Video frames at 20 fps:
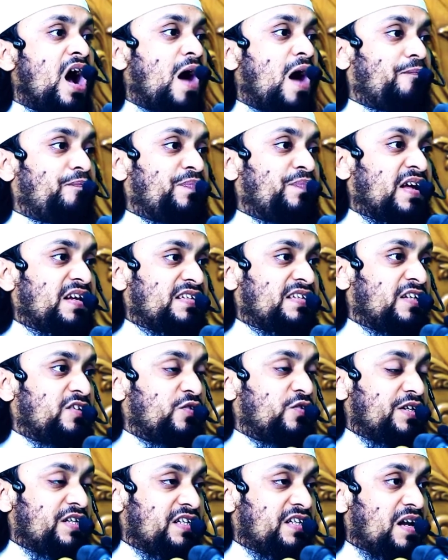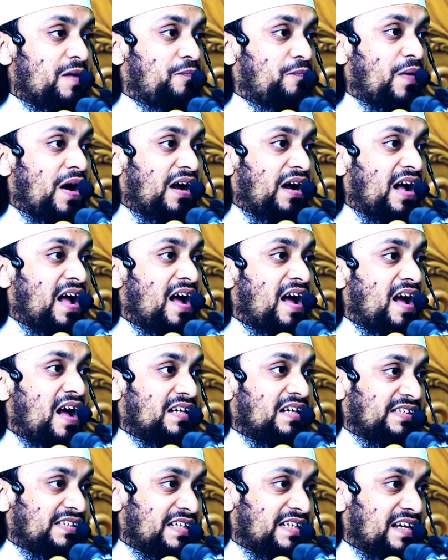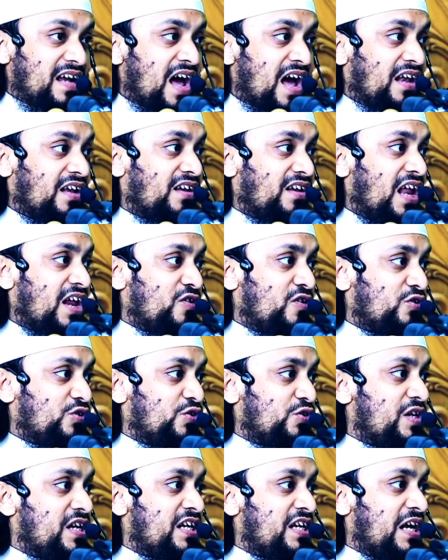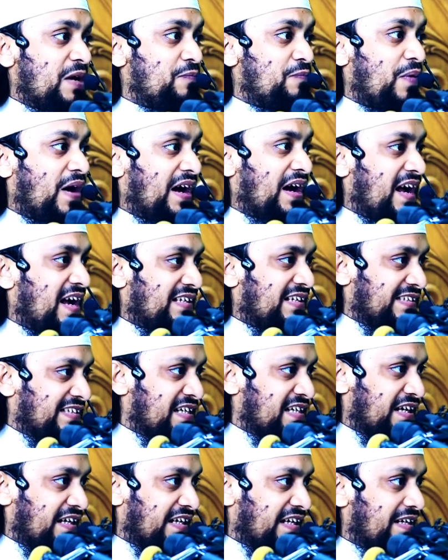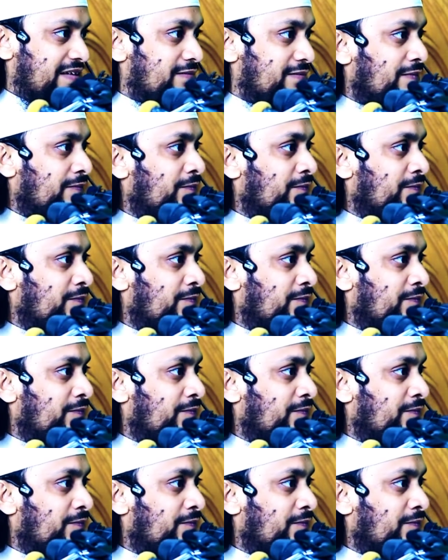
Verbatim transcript: আপনার যে দুইটা পাখা আছে আল্লাহ রসুলের কি পাখা আছে নাকি